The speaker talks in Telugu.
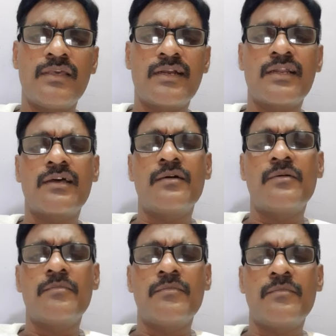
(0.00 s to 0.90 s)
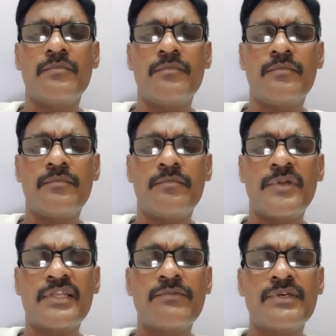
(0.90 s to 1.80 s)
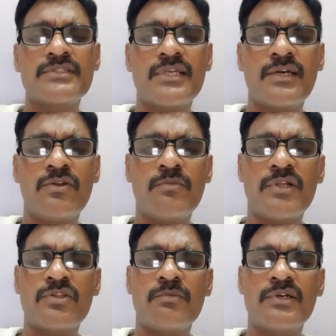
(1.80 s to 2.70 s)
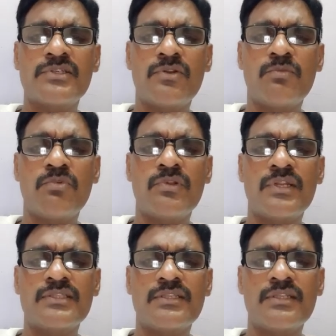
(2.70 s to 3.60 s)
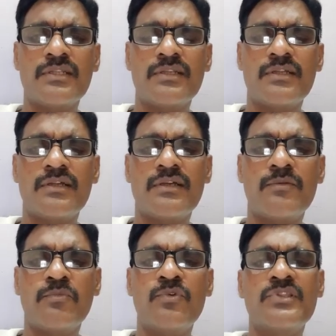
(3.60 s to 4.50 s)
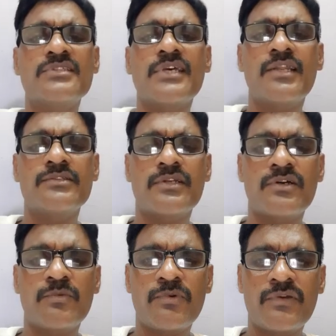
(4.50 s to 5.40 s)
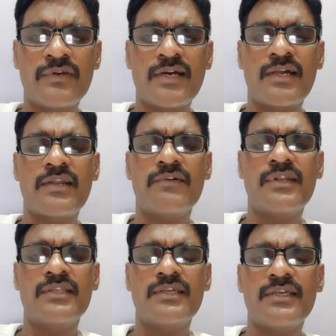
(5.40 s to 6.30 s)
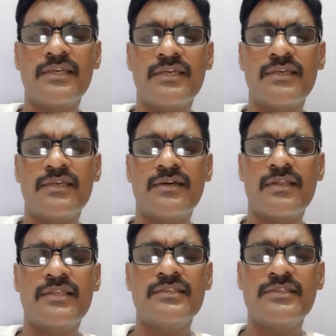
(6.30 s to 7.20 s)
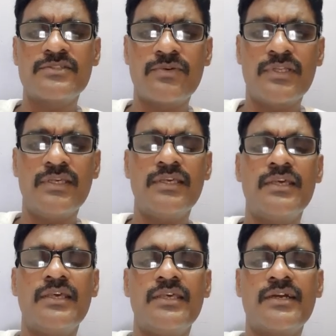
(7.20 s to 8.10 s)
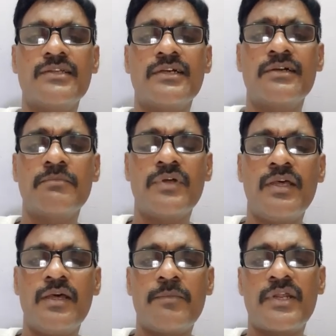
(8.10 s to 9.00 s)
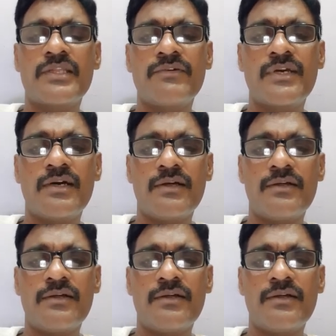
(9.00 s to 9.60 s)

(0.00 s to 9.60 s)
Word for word: ఇక్కడ ప్రాథమిక స్థాయిలో మాతృభాషలో బోధన పూర్తి స్థాయిలో జరగకపోవడమే కారణం అన్నది అర్థం చేసుకొని ఇక్కడ ప్రాథమిక